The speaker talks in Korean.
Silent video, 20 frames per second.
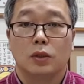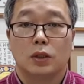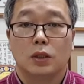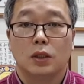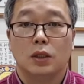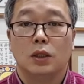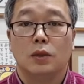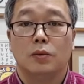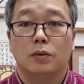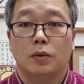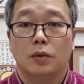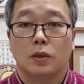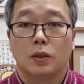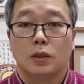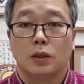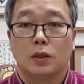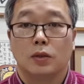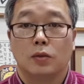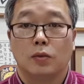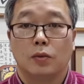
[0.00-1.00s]
찍어보는
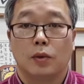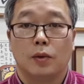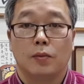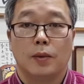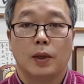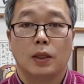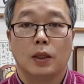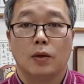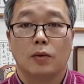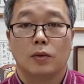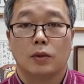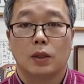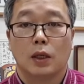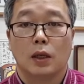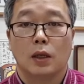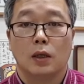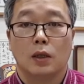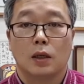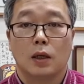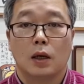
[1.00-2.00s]
것이 좀 더 맞다고
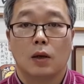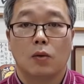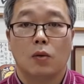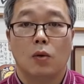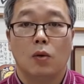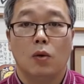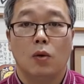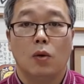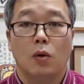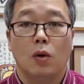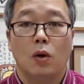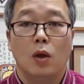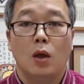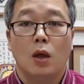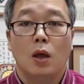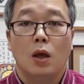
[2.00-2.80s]
생각을 하고